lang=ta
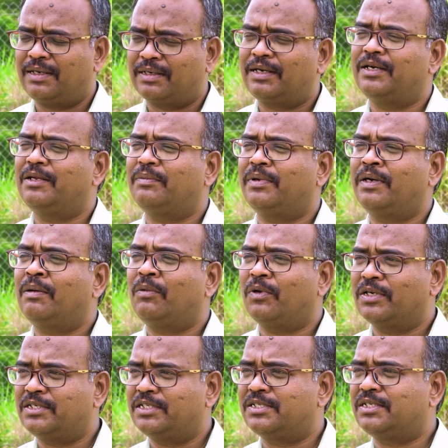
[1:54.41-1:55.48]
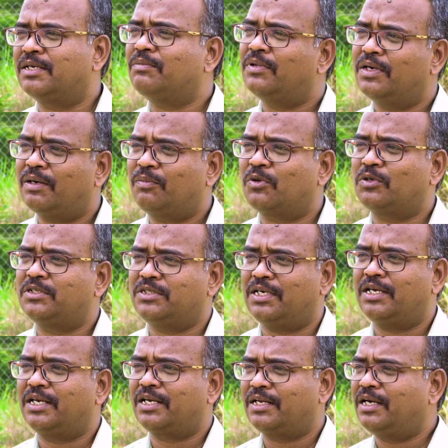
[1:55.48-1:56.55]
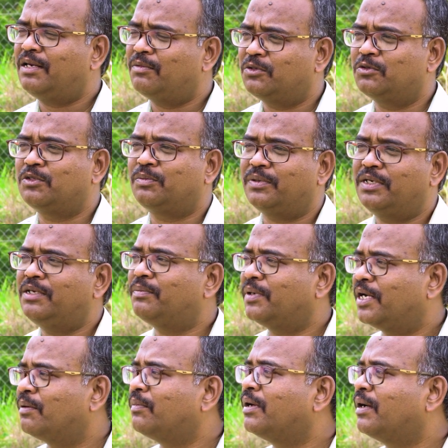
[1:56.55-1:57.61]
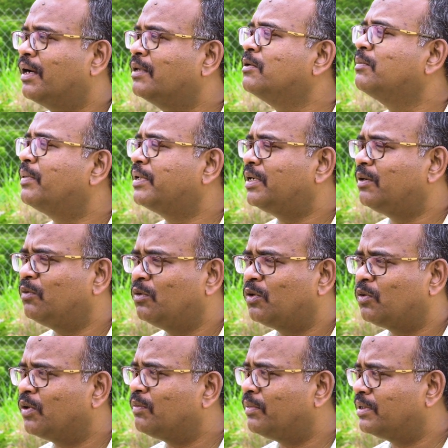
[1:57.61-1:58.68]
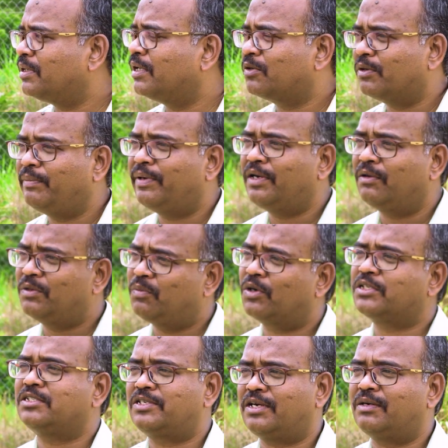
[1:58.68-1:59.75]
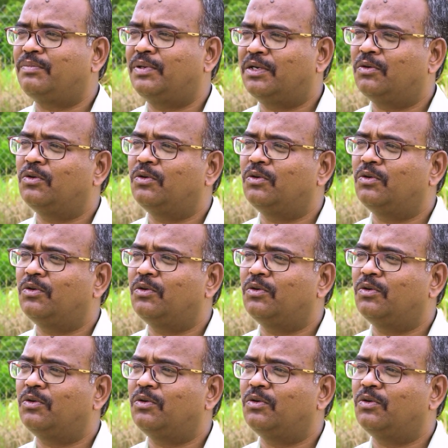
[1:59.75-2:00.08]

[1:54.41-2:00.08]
கண்டிப்பாக நம்மளோட சிஸ்டம் அண்ட் அப்ரோச்சஸ் நல்லா இருக்கிறதுனால நம்ம சூஸ் பண்ணி இப்போ நம்ம அதுவும் பார்த்தீங்கன்னா இன்னொரு ஒன் மந்த்தில் அதுக்கும் மெட்டீரியல் ப்ரொடக்ஷன் ஸ்டார்ட் பண்ணி